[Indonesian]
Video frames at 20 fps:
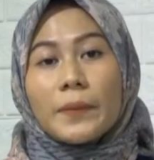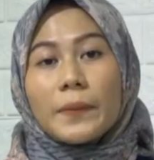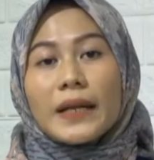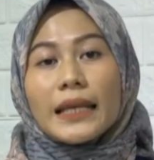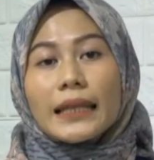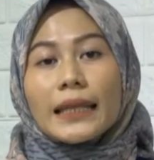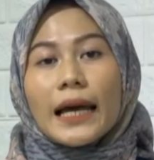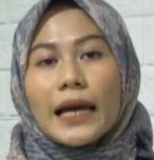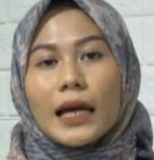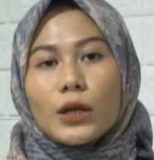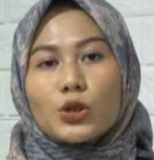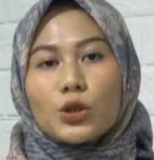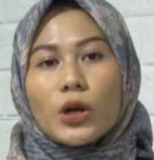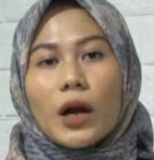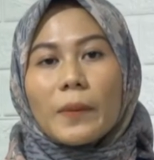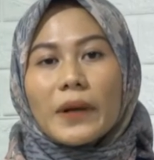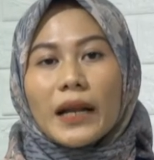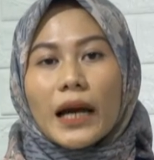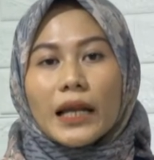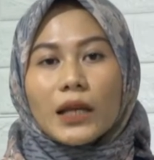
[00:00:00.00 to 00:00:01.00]
berita yang
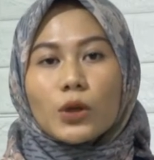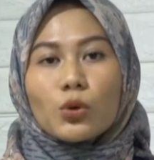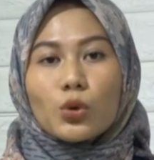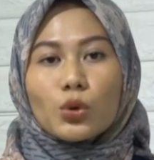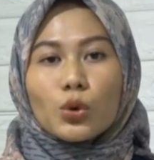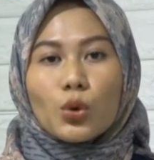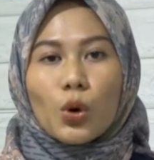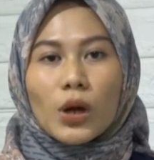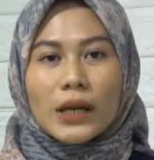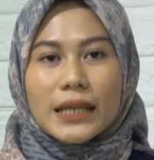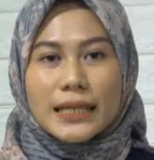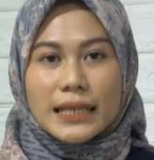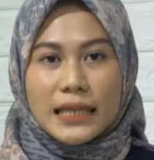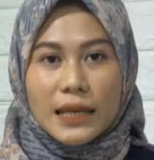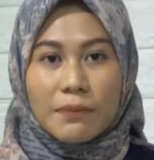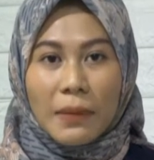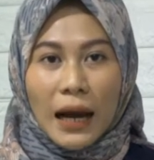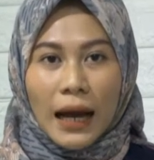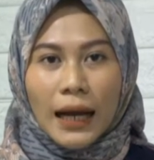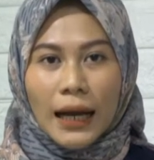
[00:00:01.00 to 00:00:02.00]
juga menarik untuk
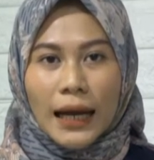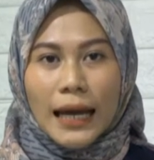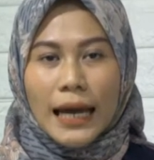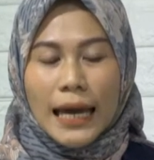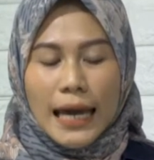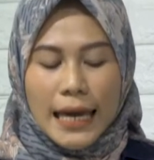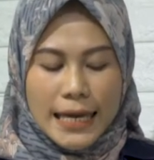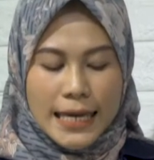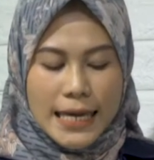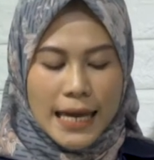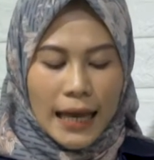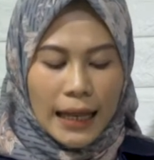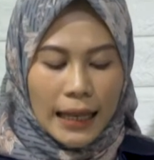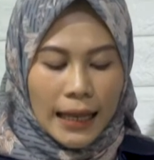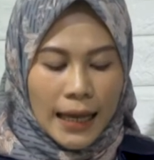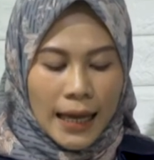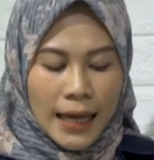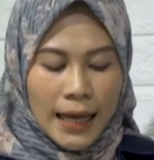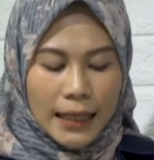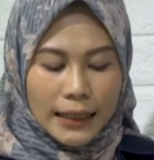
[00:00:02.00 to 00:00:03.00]
disimak
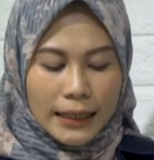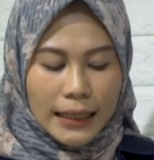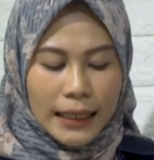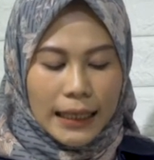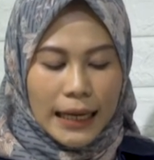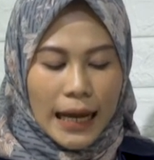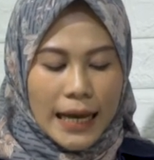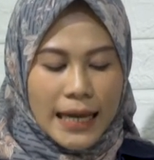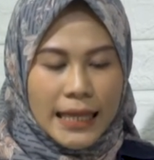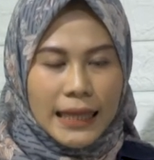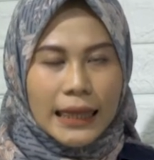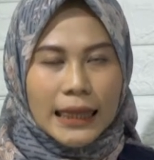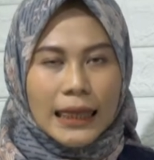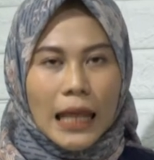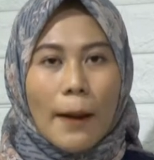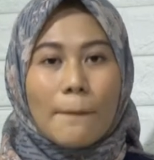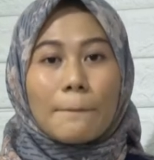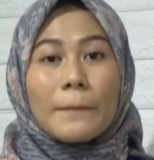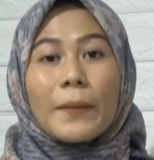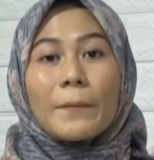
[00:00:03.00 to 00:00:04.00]
ialah terkait
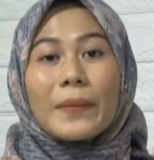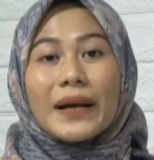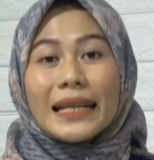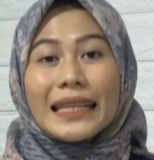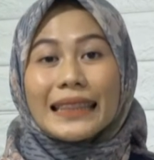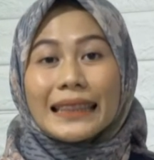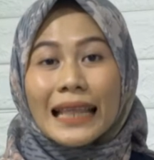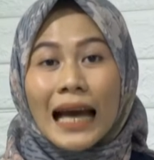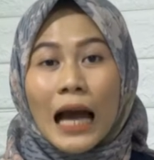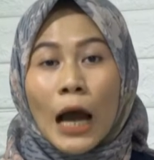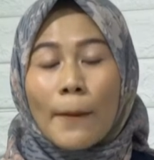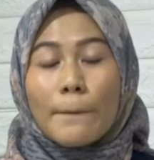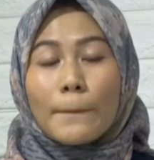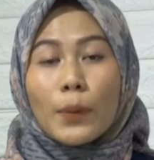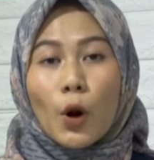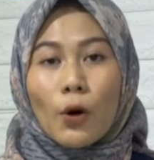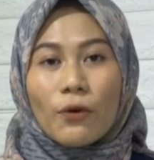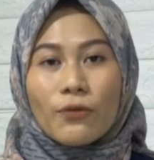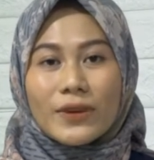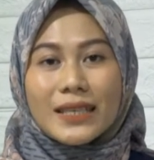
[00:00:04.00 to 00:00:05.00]
pemerintah
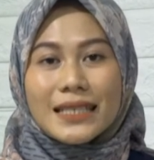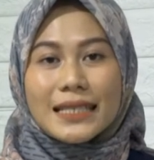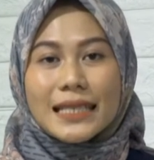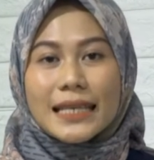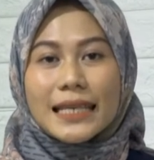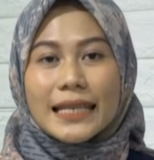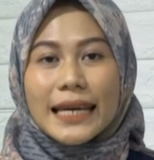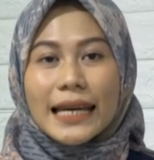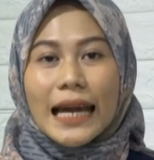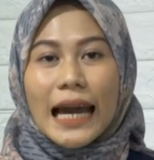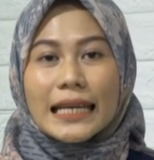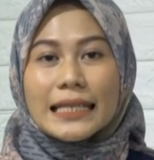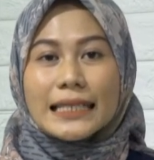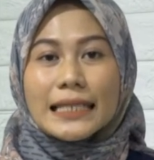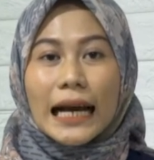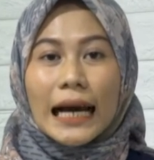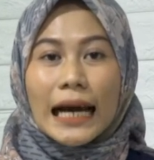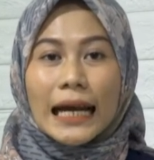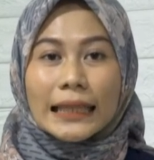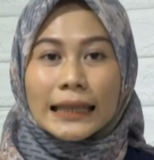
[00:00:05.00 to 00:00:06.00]
Provinsi DKI
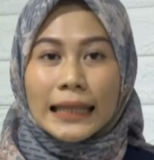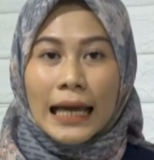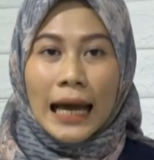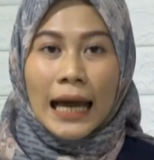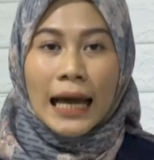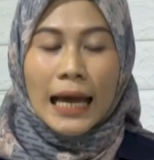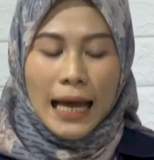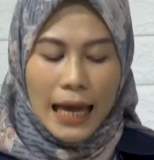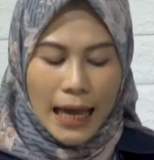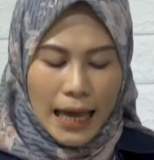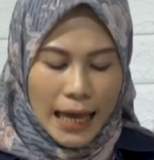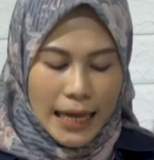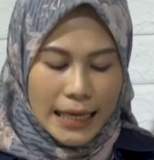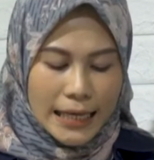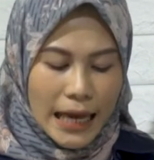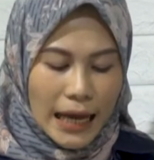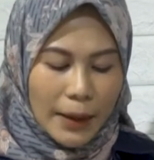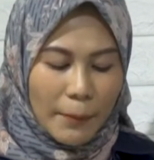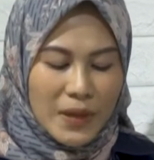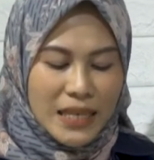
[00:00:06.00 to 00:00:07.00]
Jakarta
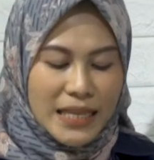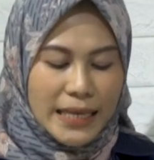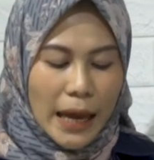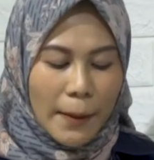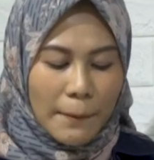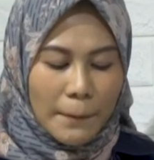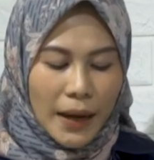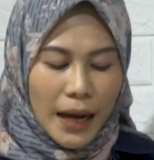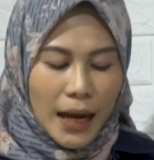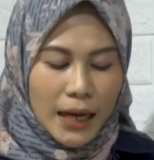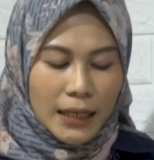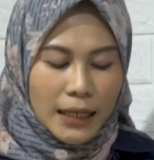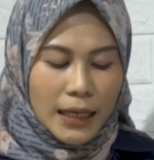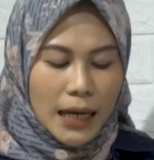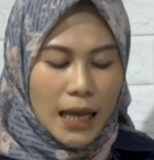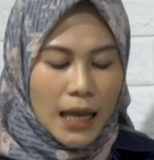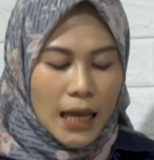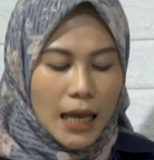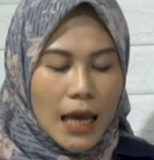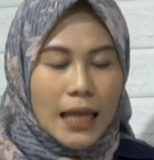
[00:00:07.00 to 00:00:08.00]
yang menyiapkan
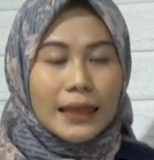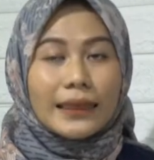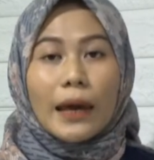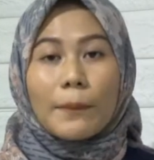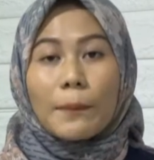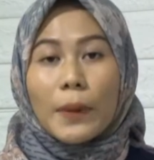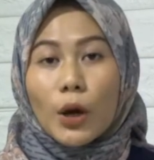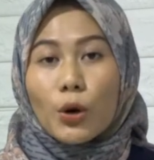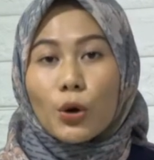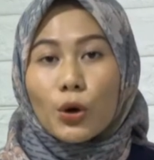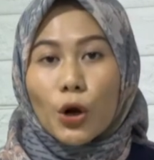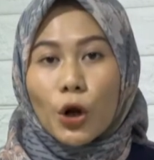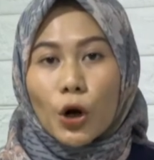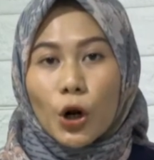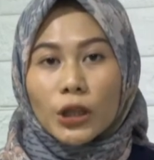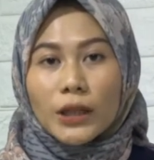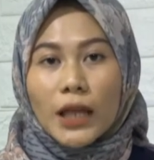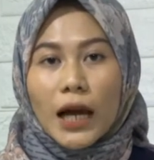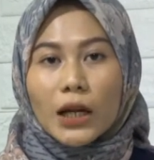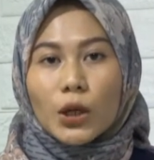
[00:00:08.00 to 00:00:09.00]
TPU
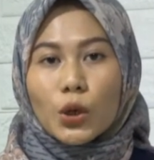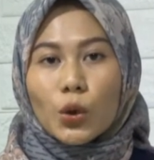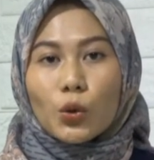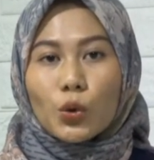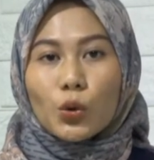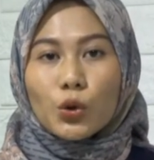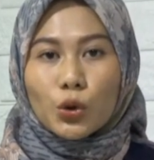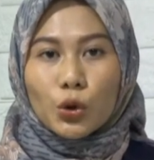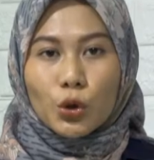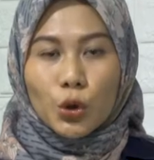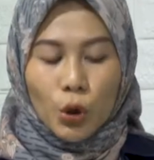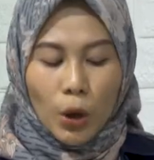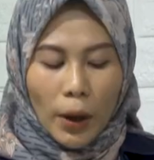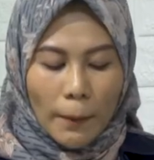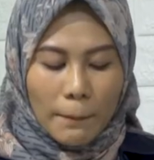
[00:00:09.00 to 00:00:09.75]
Rorotan untuk